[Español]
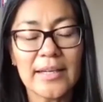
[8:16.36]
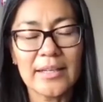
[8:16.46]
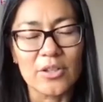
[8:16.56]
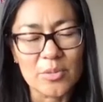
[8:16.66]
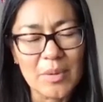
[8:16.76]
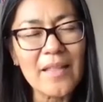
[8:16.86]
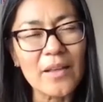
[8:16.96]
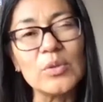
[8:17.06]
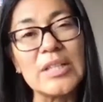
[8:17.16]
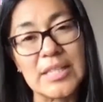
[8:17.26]
nos van a dar
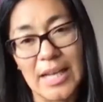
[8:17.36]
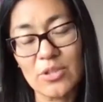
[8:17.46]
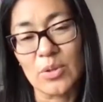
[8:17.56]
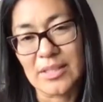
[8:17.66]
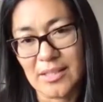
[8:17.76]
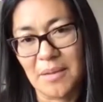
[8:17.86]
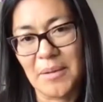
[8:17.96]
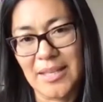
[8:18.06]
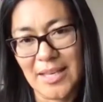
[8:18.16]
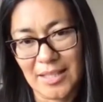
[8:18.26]
un descanso al
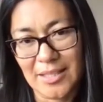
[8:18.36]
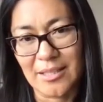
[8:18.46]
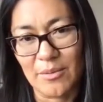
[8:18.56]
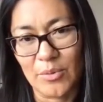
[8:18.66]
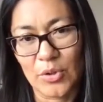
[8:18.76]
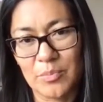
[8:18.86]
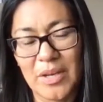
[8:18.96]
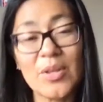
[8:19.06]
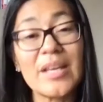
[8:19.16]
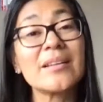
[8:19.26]
sistema digestivo, va a
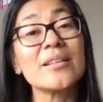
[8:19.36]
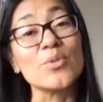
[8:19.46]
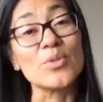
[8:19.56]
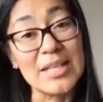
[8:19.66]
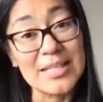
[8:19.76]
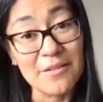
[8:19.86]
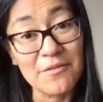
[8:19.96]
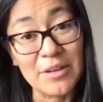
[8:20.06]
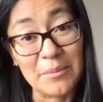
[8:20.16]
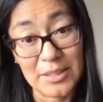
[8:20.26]
ayudar a reducir esa
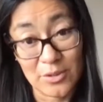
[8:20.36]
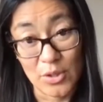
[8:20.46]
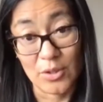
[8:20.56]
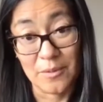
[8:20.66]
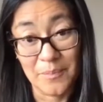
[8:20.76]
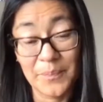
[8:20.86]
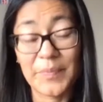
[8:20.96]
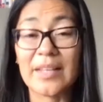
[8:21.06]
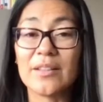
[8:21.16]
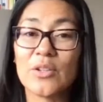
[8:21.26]
inflamación.
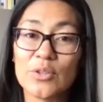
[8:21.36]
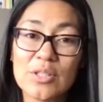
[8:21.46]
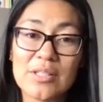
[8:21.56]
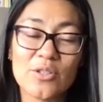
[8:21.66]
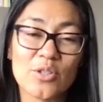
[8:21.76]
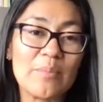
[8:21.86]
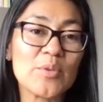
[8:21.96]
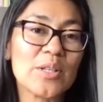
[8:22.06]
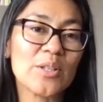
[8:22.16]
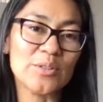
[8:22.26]
Entonces nos vamos
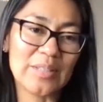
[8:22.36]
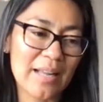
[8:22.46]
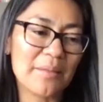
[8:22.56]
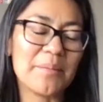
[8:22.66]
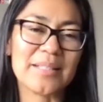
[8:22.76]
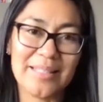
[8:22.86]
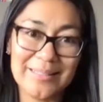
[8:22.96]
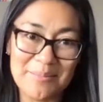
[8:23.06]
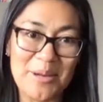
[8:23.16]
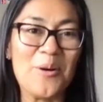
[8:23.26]
a encontrar
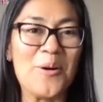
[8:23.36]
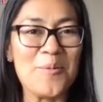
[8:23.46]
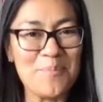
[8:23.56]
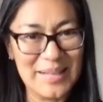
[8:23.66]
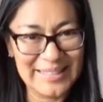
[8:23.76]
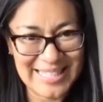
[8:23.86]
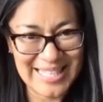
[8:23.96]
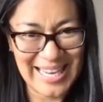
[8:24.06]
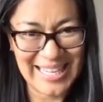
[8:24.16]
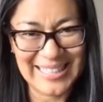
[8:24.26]
bastante mejor antes de
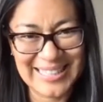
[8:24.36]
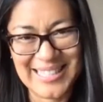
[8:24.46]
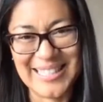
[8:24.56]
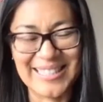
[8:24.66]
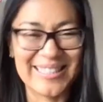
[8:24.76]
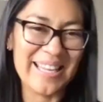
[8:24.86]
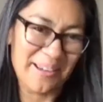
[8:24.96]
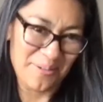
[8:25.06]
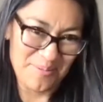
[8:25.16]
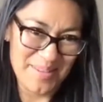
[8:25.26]
llegar a la siguiente
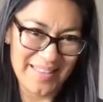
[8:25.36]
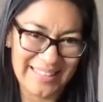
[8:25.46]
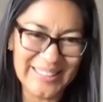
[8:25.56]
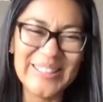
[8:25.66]
comida.